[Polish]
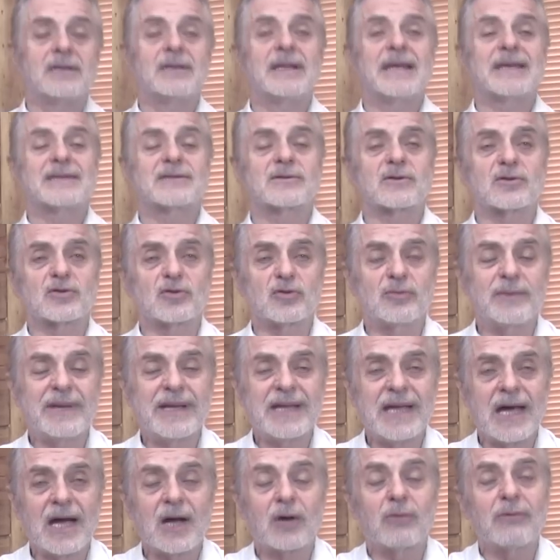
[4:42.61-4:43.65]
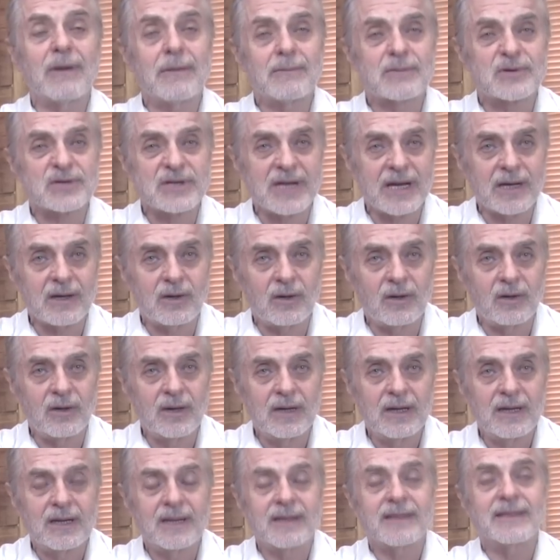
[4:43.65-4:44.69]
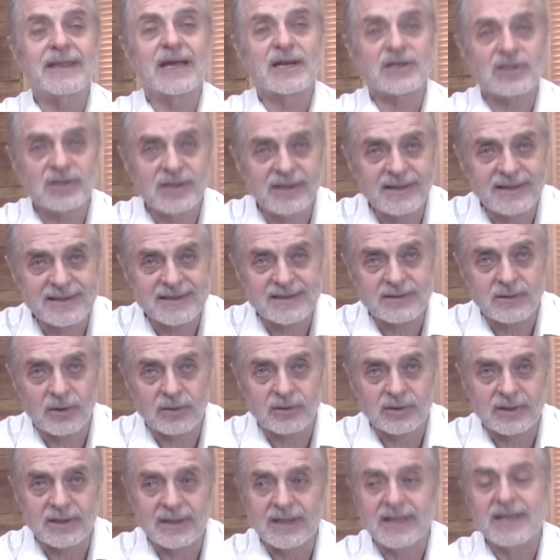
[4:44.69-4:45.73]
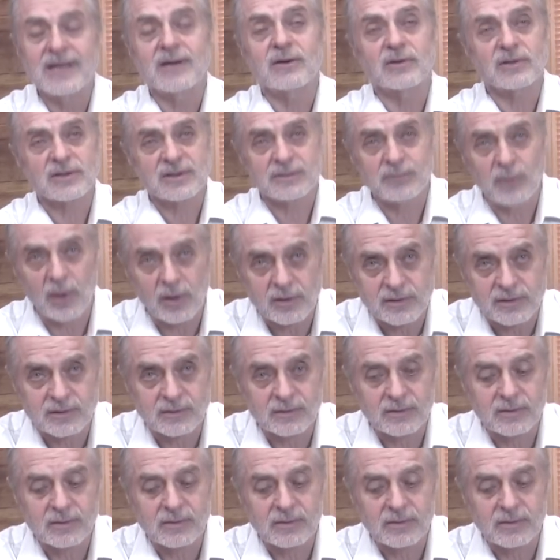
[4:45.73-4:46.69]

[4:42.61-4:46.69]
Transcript: dla zrozumienia głębszego naszej istoty i kosmosu.